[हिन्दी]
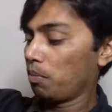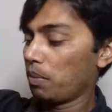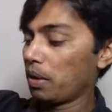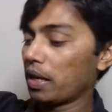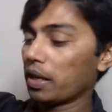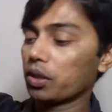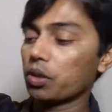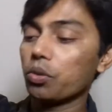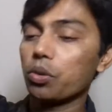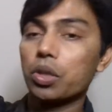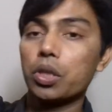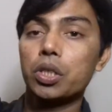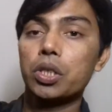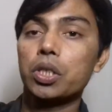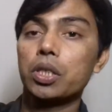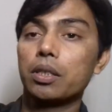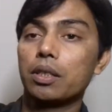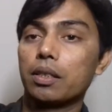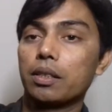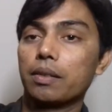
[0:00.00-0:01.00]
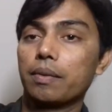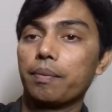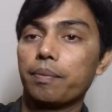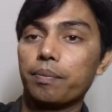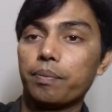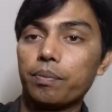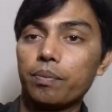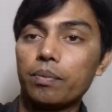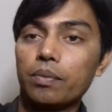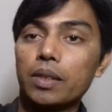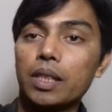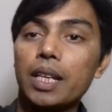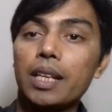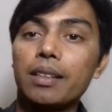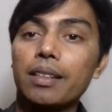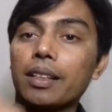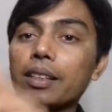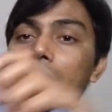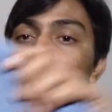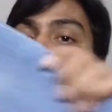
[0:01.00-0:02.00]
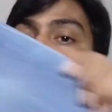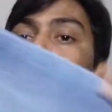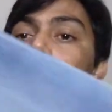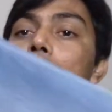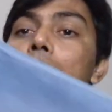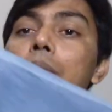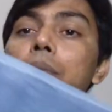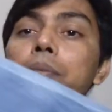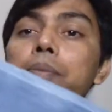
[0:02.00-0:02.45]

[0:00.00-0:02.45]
मैं क्योंकि देख सकता हूँ